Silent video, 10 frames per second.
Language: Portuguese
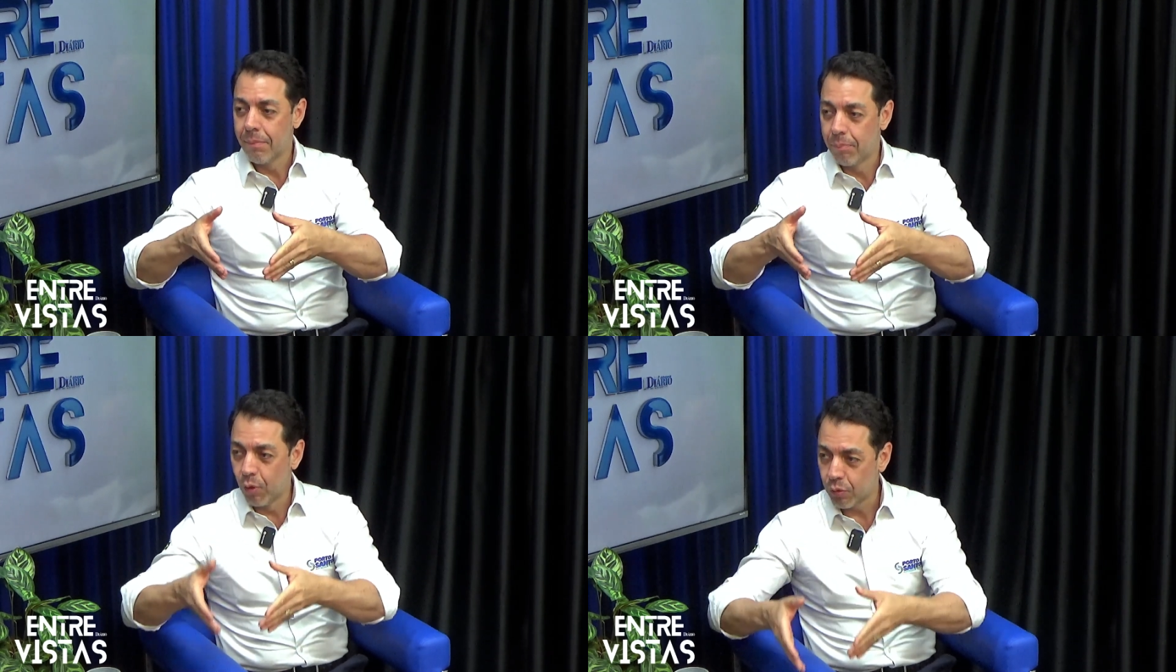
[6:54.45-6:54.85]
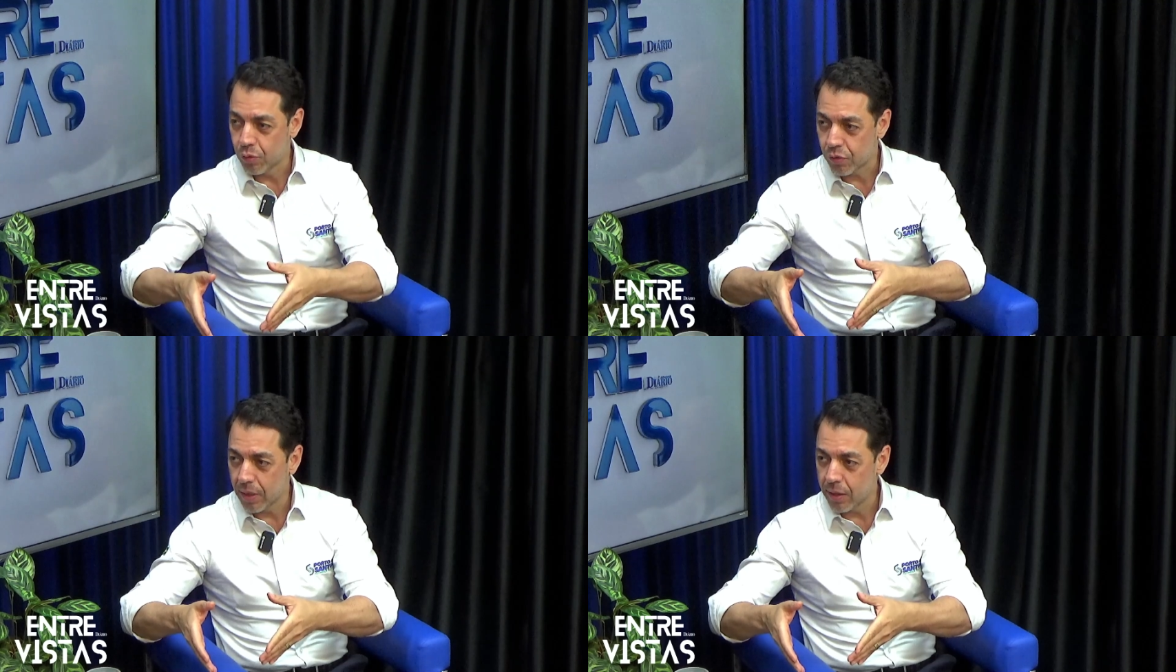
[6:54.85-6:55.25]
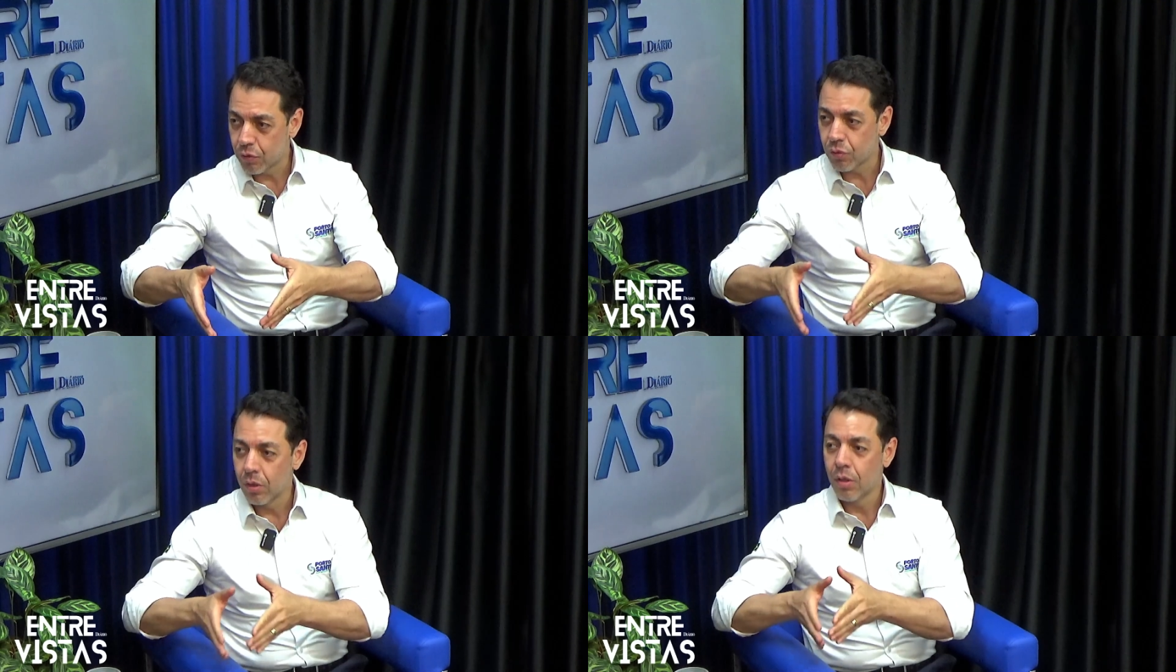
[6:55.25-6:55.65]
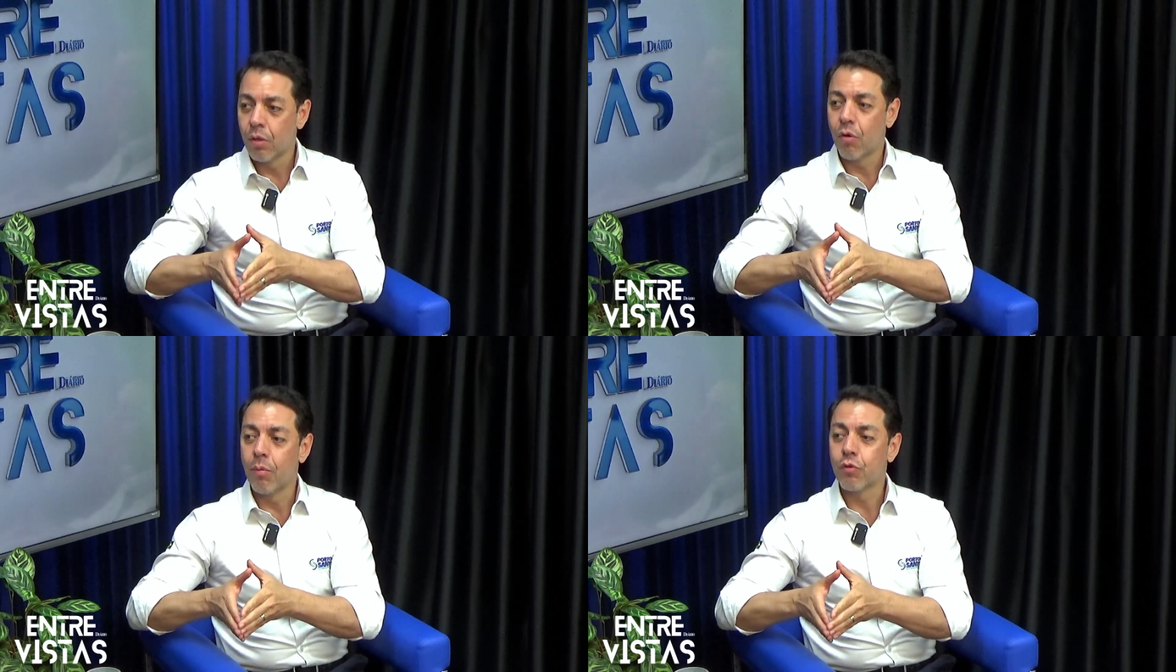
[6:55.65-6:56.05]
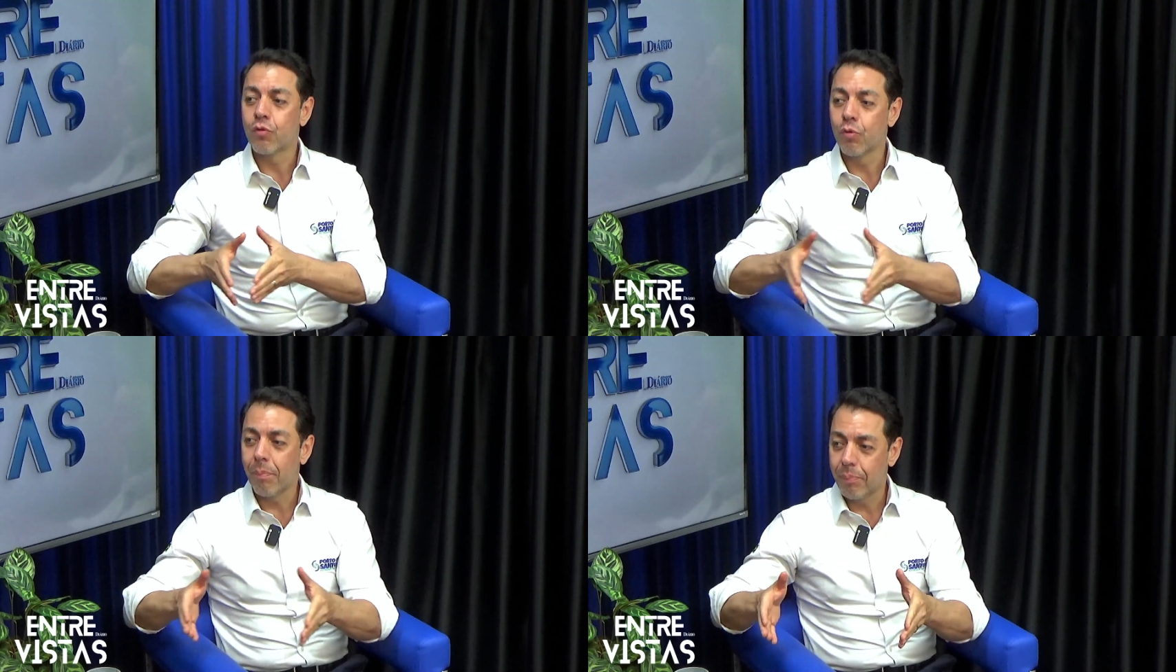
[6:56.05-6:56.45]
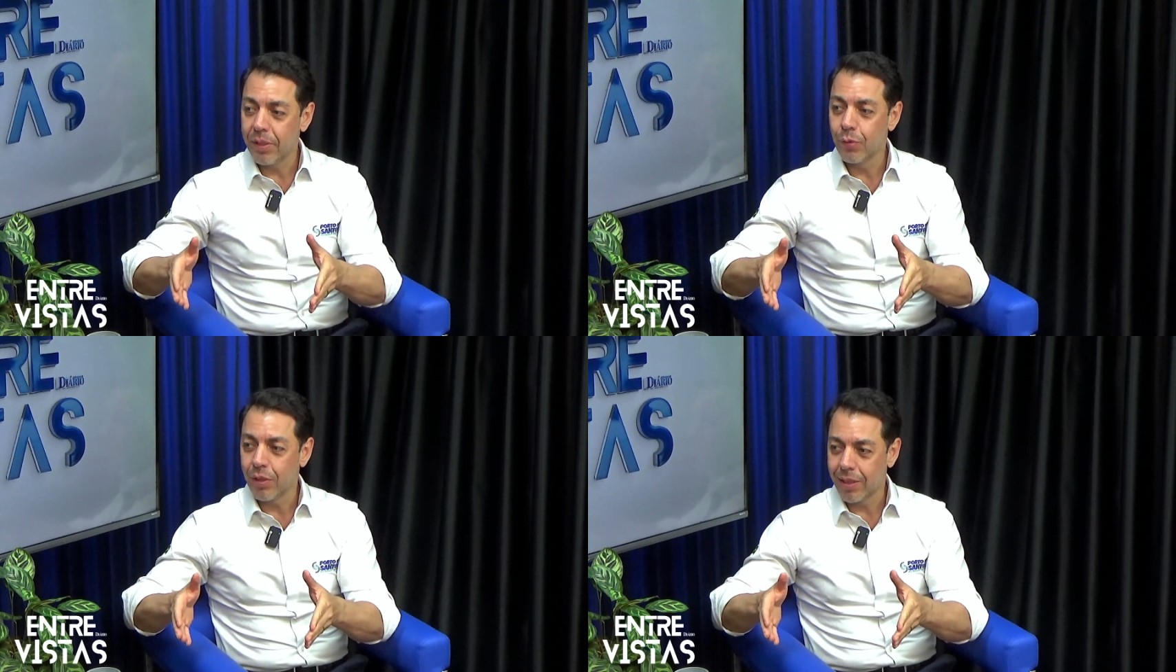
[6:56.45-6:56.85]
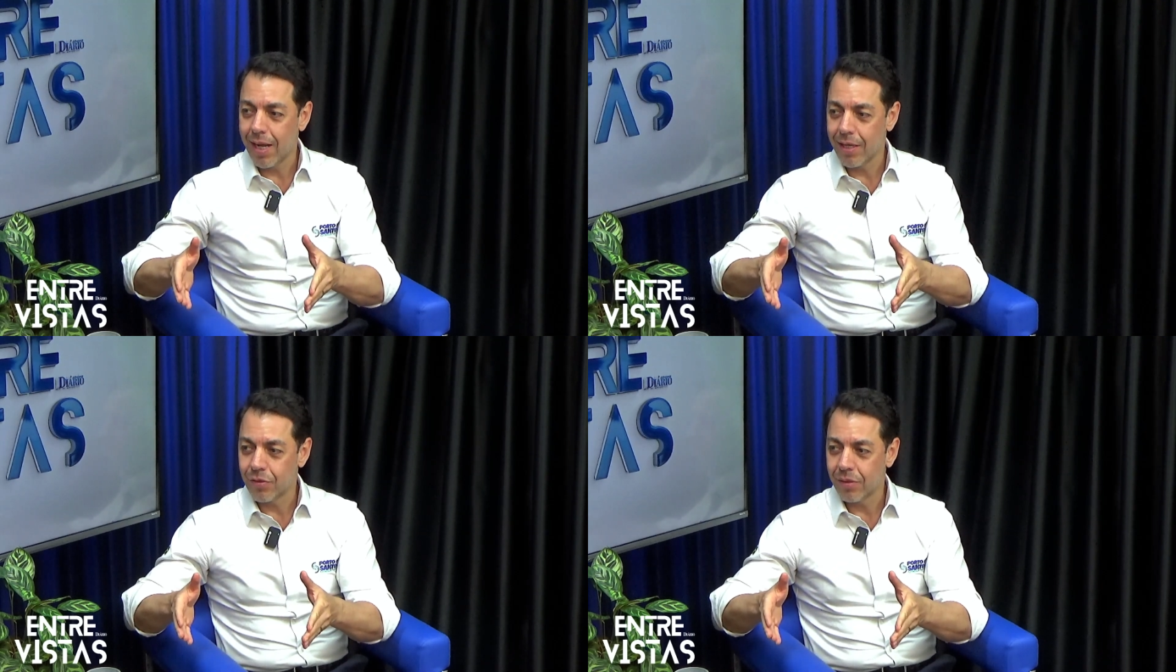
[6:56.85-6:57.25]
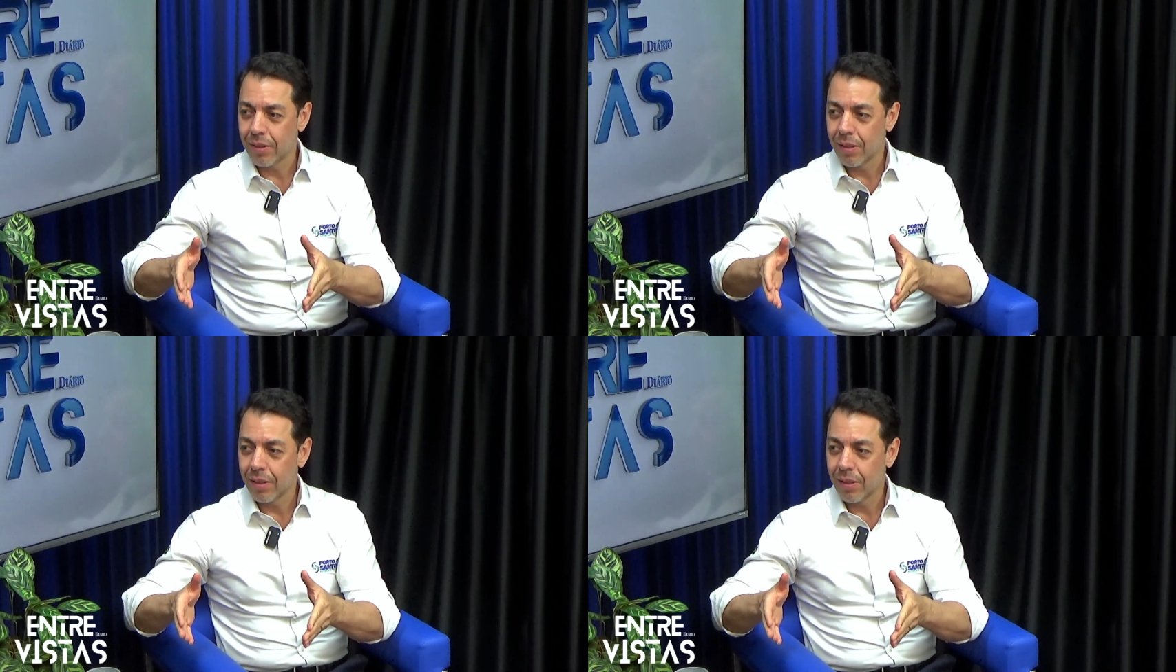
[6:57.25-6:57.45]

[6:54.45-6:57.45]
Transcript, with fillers: Porto de Santos, como sua prioridade.